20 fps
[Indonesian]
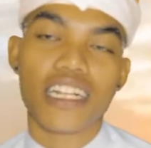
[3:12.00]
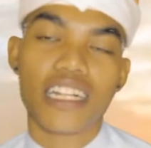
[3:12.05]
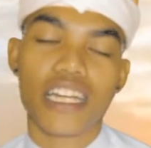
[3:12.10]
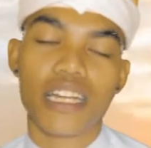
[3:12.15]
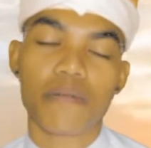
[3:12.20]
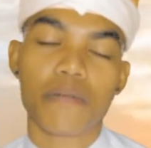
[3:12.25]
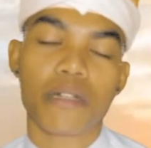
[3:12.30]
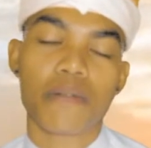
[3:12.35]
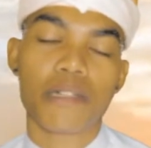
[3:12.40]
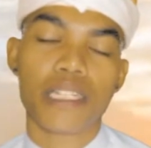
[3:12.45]

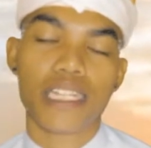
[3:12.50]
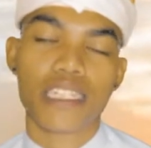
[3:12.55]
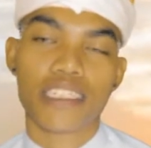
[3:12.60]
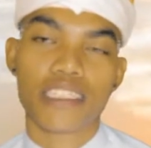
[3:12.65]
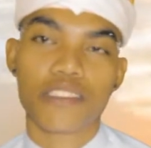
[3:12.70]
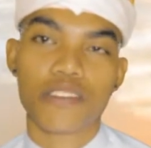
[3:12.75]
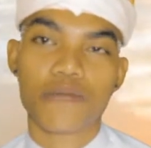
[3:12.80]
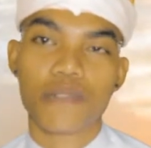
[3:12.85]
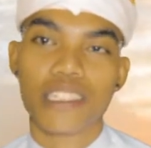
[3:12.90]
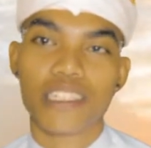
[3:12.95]
layang bebean
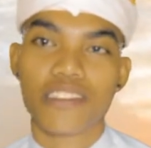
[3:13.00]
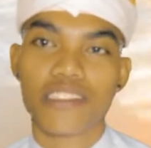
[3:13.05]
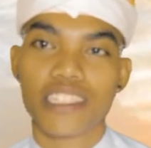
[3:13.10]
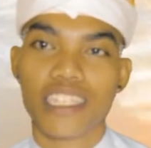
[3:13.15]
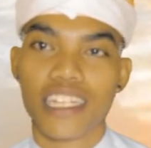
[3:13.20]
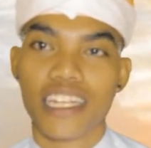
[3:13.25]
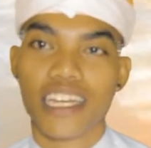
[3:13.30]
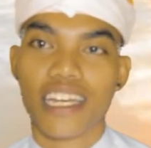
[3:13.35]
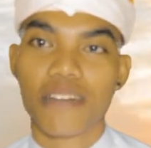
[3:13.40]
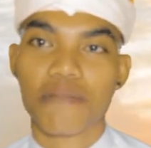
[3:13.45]
itu
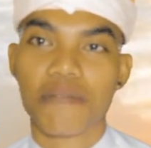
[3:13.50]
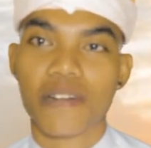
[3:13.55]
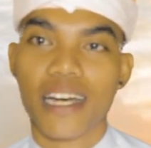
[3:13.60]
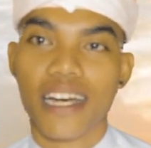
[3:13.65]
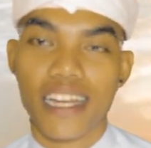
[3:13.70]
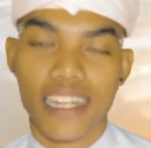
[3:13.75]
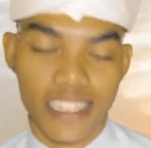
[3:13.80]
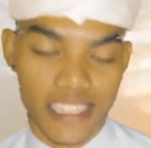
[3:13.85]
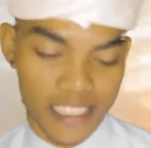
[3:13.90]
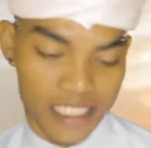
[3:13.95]
bentuknya kayak
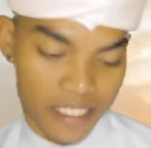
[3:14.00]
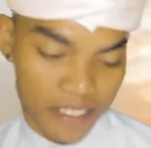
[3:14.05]
apa